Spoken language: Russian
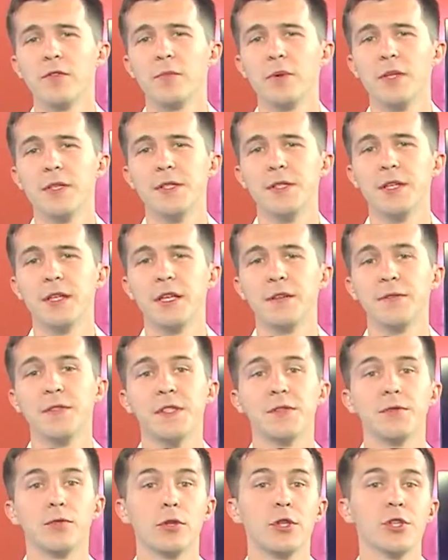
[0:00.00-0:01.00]
в Березники
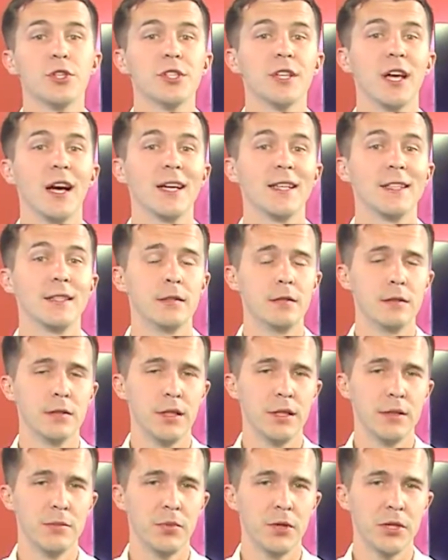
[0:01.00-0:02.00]
всего лишь на один день
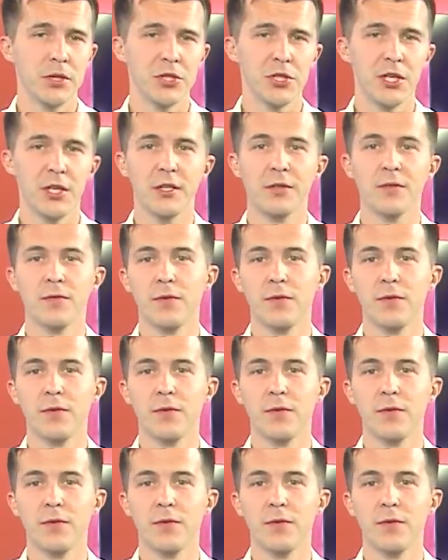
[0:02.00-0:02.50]
приезжает